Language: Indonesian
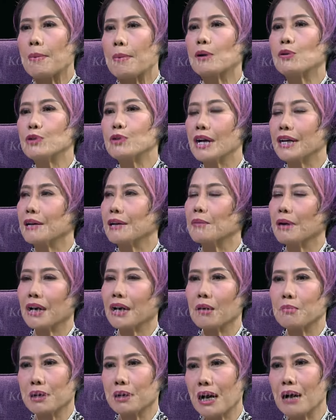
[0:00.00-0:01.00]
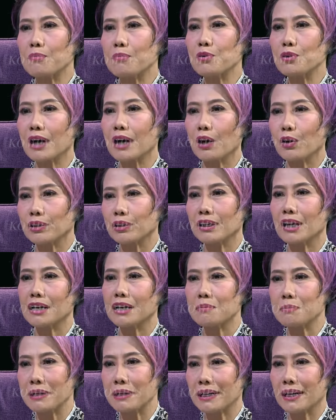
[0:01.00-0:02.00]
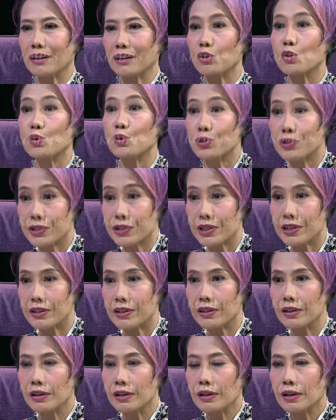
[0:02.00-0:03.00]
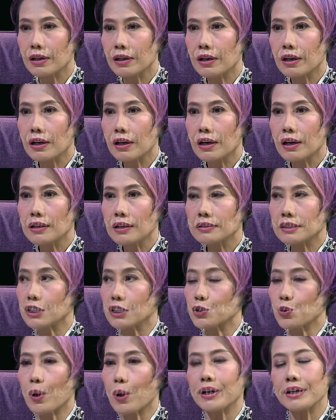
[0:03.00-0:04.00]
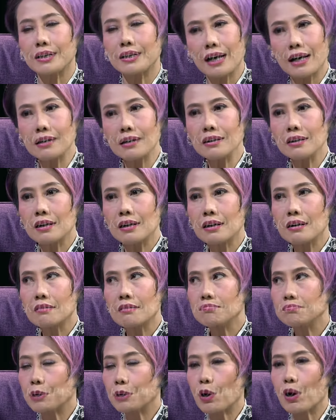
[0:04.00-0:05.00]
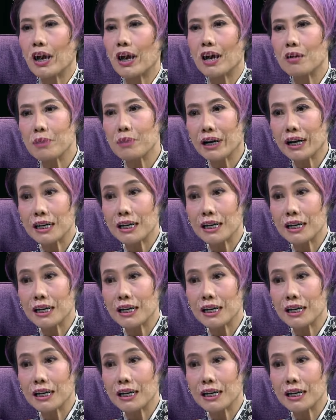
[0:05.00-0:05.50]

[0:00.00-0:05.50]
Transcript: apa gunanya mereka bergabung kalau tidak diberikan kursi nah itu sesuai dengan perolehan